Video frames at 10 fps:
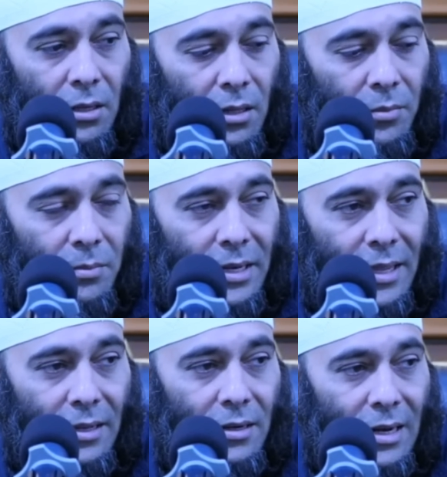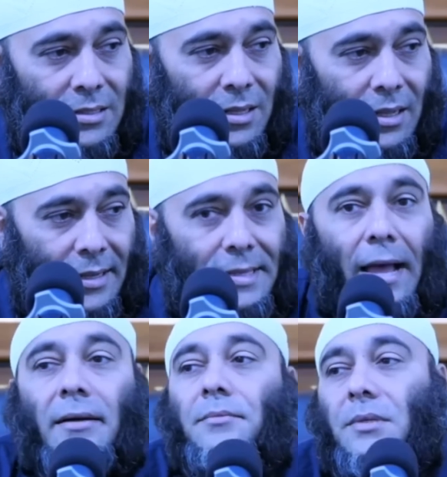Allah memberikan rasa
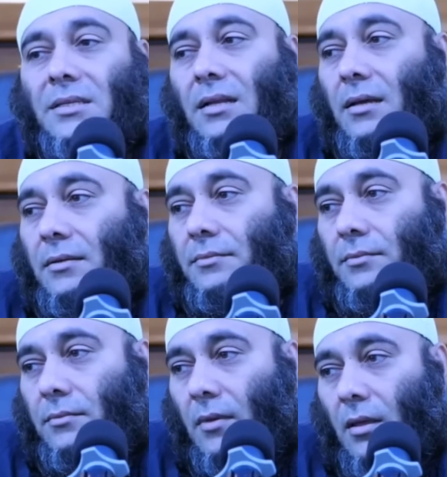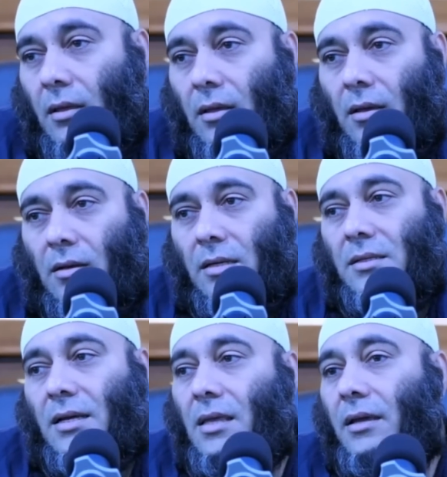kenyang misalkan.
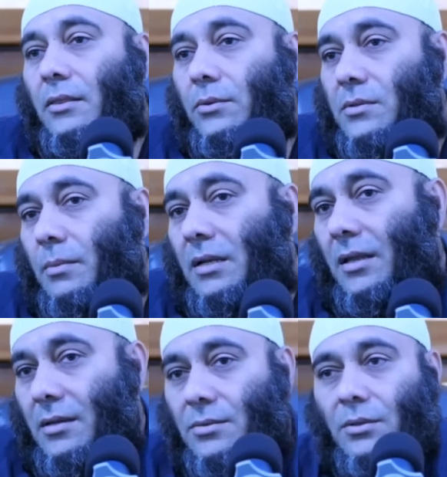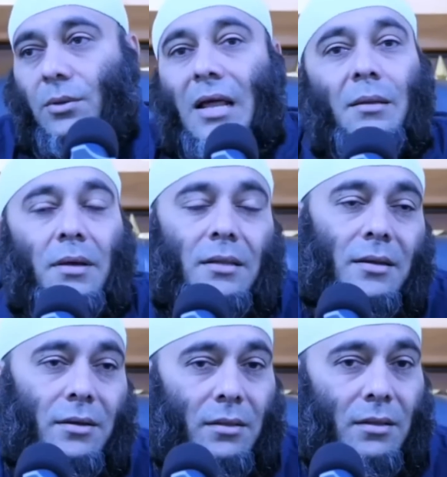Rasa kenyang itu sebenarnya suatu rahmat
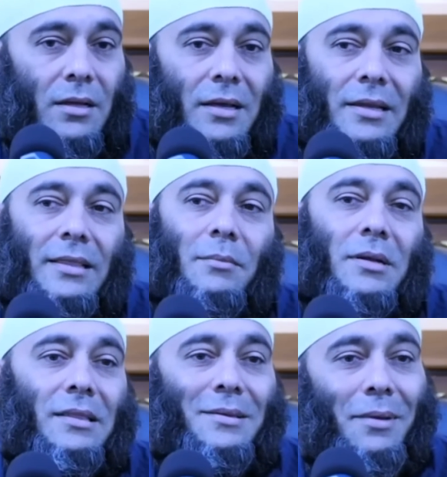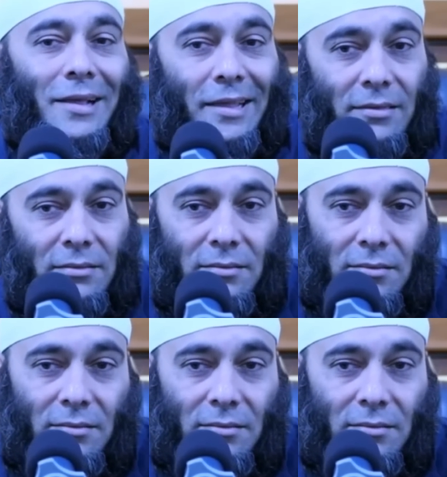dari Allah agar kita berhenti makan.